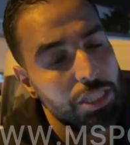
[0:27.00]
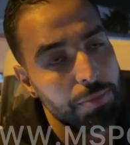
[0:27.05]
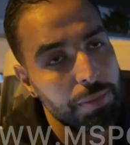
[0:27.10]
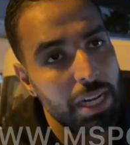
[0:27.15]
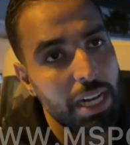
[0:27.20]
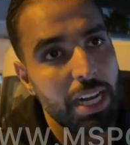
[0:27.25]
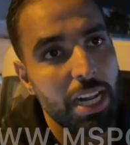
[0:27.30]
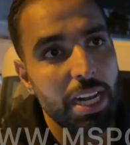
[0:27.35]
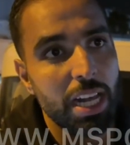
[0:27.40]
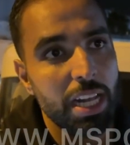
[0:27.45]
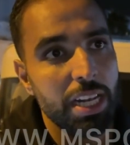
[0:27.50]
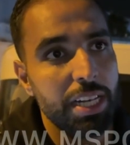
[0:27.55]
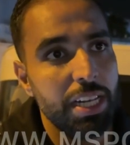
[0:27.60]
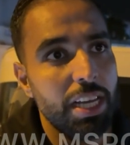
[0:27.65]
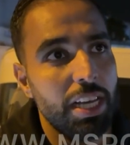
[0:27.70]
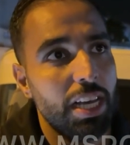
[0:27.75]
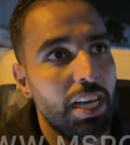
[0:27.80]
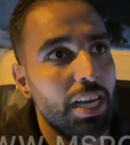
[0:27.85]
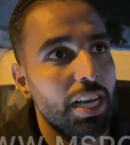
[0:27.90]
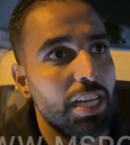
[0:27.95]
نتمنى
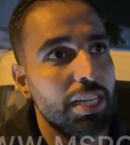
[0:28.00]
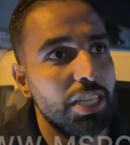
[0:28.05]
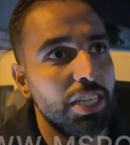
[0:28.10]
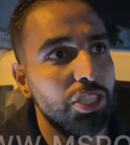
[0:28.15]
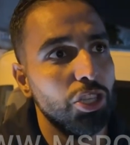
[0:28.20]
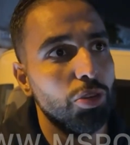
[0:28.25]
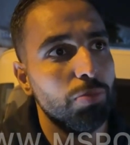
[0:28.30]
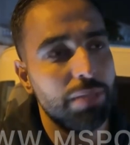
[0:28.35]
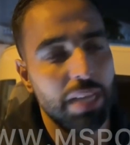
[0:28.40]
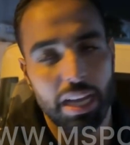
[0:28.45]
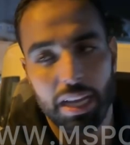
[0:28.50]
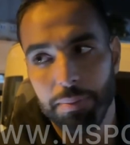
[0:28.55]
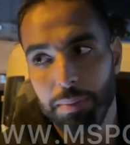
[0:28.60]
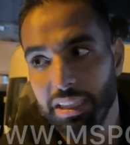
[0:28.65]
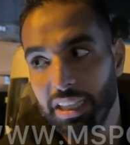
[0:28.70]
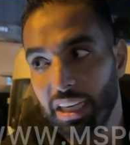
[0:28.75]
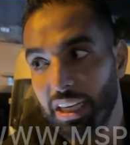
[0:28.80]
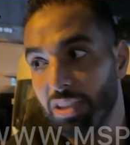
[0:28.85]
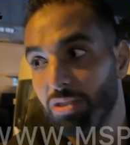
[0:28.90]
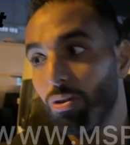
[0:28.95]
اننا نهديهم
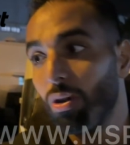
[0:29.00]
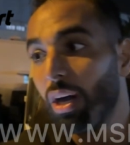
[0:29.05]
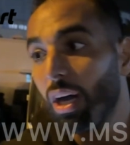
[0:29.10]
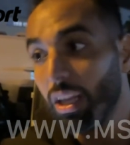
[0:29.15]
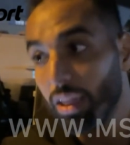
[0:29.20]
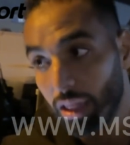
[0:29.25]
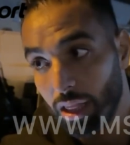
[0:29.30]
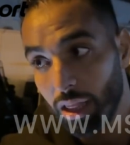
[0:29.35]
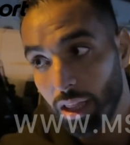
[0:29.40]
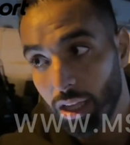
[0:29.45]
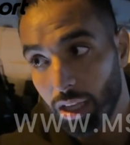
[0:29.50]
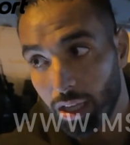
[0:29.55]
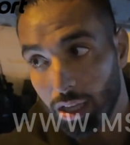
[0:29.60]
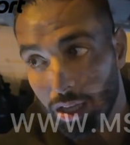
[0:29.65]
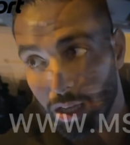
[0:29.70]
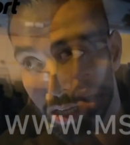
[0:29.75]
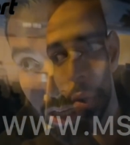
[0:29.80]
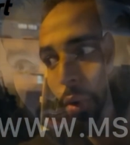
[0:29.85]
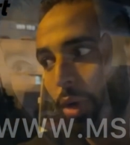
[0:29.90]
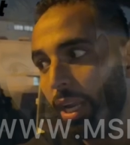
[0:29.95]
دائما ثلاث نقاط انا
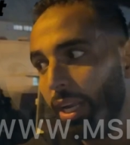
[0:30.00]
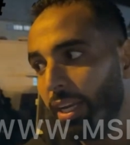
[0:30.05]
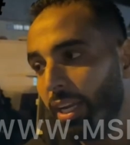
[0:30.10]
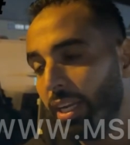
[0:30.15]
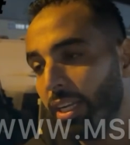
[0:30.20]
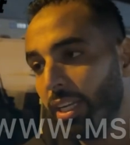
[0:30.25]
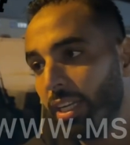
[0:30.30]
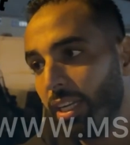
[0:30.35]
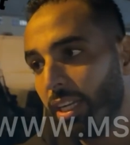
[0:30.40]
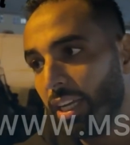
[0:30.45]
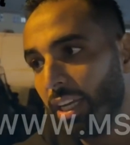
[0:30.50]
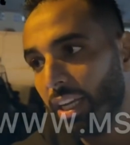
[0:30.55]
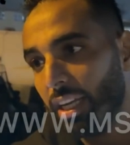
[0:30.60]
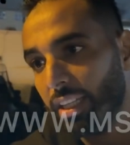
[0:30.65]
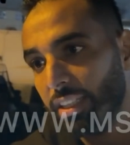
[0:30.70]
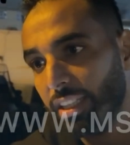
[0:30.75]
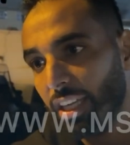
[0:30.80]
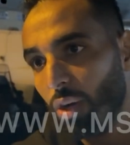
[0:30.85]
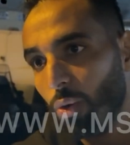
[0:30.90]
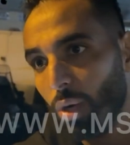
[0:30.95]
كنحاول انني
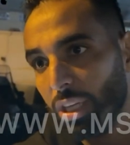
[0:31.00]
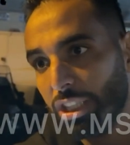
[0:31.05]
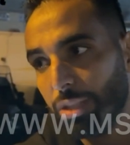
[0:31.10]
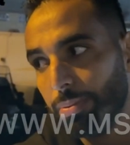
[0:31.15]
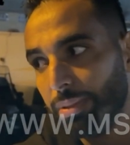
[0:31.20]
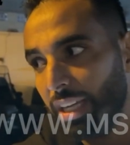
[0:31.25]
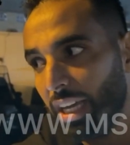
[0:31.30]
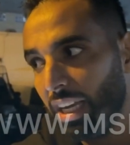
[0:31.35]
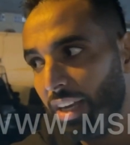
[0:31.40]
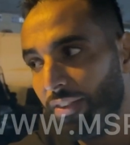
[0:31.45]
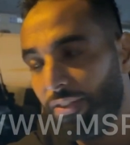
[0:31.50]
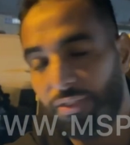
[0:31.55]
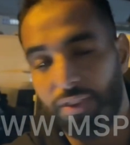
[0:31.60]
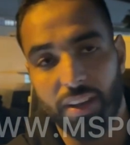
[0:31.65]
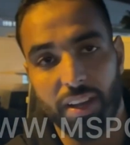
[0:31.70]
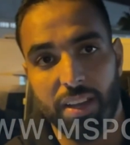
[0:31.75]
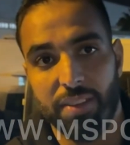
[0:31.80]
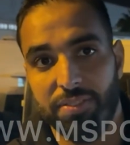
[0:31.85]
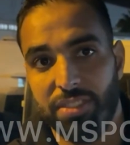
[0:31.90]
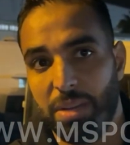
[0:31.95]
ندير الواجب ديالي
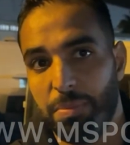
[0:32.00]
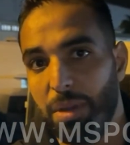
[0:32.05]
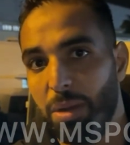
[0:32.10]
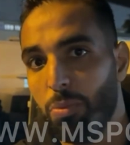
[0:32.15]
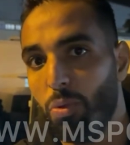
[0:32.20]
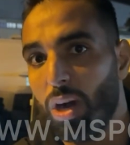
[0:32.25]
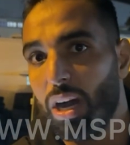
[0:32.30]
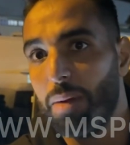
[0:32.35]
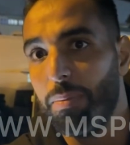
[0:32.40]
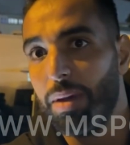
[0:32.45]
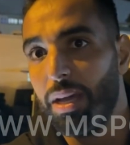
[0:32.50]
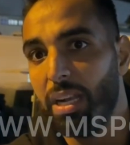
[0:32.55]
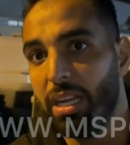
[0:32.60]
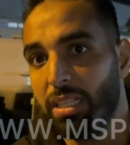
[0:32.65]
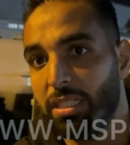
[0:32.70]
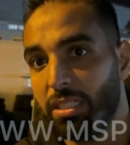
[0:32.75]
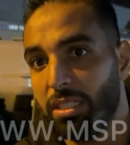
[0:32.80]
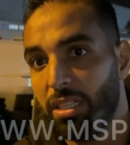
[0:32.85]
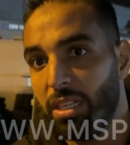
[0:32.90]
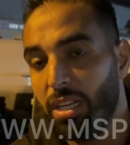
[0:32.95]
في جميع
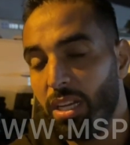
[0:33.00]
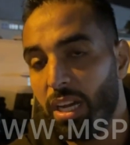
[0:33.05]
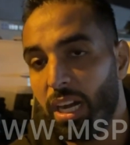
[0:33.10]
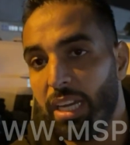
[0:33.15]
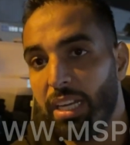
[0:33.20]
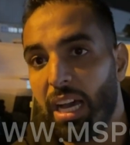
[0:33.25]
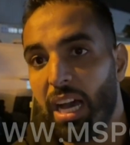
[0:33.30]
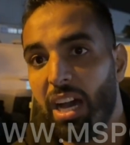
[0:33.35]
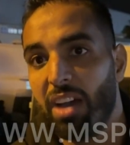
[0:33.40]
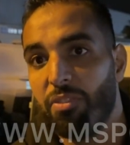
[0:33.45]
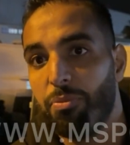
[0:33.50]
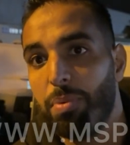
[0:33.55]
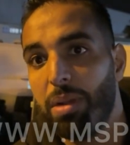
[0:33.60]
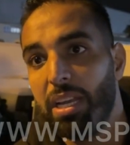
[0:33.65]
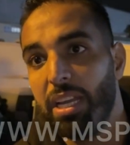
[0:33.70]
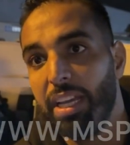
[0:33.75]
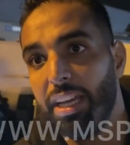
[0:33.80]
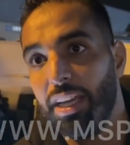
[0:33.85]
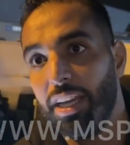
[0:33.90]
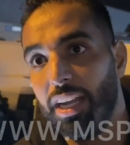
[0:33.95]
المقابلات انا عارف
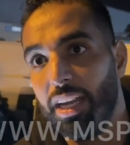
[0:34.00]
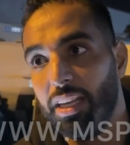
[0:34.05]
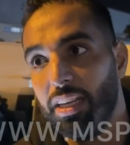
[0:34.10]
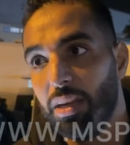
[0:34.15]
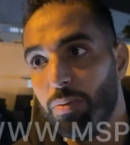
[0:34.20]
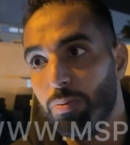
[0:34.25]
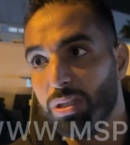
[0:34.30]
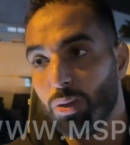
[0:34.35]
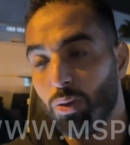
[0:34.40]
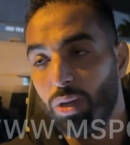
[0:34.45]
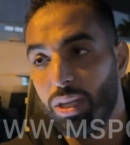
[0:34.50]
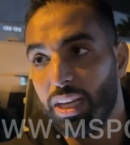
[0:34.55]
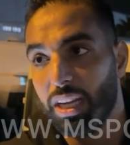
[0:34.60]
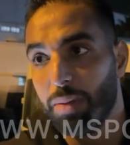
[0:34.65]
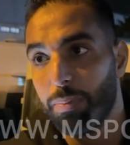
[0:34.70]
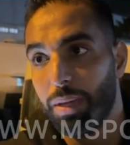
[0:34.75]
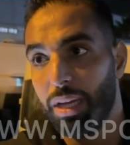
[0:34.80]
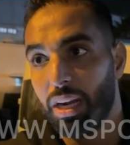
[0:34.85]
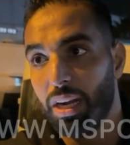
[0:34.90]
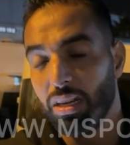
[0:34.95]
بلي علينا مسؤوليه
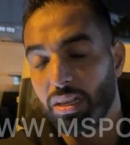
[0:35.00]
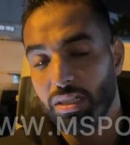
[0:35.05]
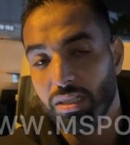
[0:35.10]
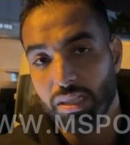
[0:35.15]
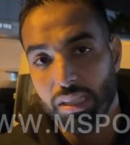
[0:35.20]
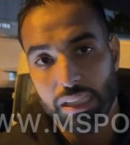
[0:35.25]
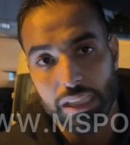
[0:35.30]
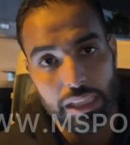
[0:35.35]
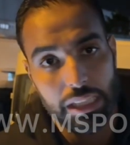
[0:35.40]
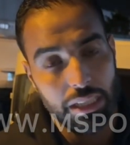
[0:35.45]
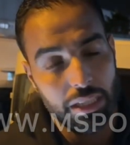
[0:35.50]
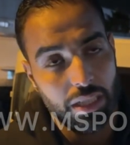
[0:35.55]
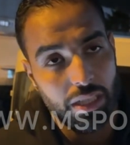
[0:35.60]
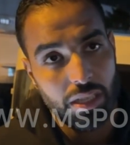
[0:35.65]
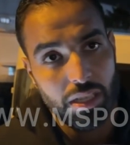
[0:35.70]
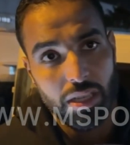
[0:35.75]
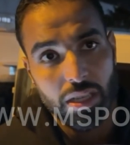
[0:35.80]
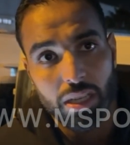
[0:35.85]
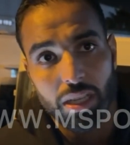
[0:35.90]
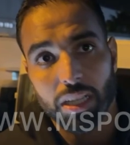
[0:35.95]
كبيره
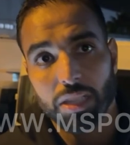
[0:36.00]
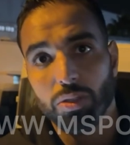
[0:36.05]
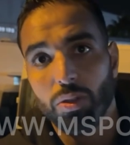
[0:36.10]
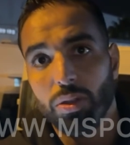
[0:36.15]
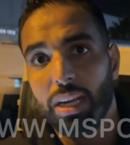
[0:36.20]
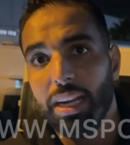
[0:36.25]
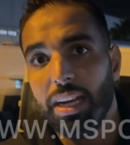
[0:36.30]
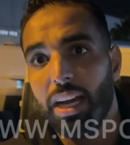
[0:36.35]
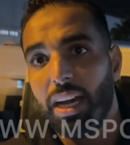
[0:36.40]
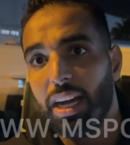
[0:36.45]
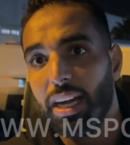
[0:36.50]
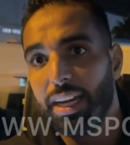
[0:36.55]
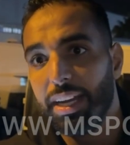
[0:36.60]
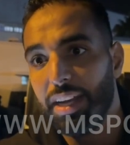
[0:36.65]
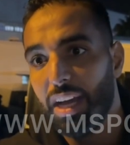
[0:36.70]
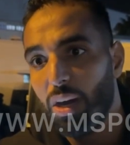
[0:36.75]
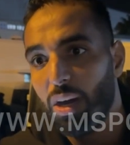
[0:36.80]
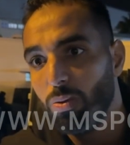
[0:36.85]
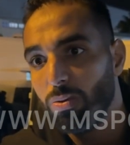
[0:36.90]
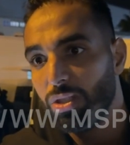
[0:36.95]
كنظن اننا
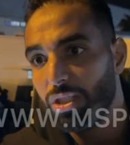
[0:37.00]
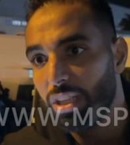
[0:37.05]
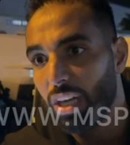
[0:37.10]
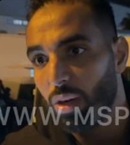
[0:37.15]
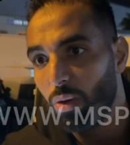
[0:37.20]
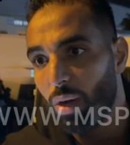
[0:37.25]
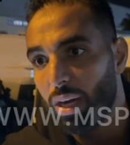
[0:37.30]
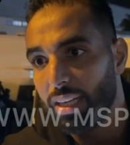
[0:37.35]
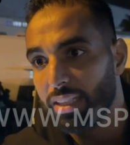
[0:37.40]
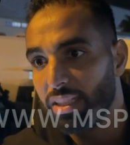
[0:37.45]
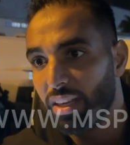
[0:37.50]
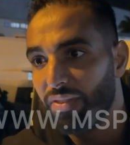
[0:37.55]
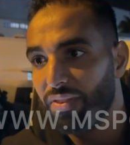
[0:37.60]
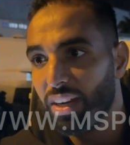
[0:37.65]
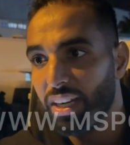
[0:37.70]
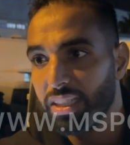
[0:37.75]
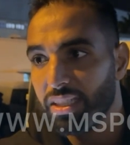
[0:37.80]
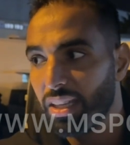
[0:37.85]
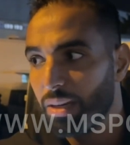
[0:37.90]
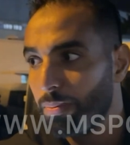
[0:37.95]
كنحاولوا نستغلوا اكثر
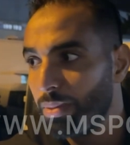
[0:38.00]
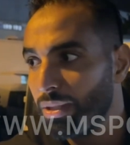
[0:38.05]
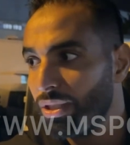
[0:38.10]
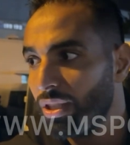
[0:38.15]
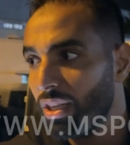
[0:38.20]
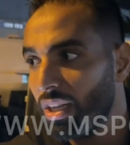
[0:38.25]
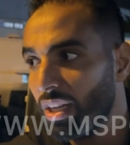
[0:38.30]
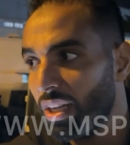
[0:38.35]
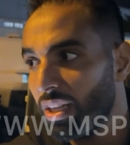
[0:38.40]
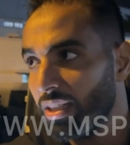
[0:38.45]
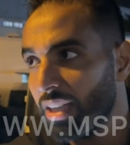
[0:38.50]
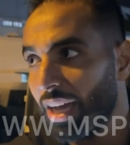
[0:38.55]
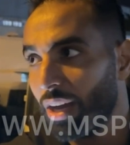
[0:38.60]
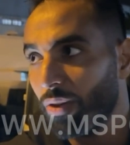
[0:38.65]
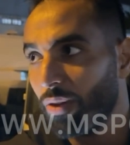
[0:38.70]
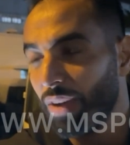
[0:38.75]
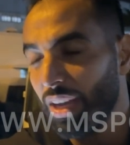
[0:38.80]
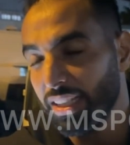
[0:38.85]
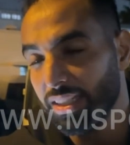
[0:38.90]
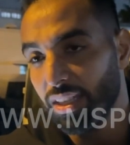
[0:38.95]
فاكثر باش
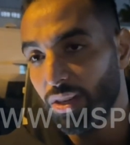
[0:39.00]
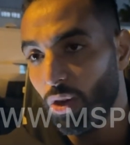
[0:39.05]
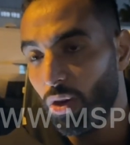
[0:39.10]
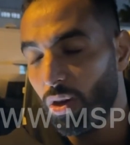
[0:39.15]
نظهروا باحسن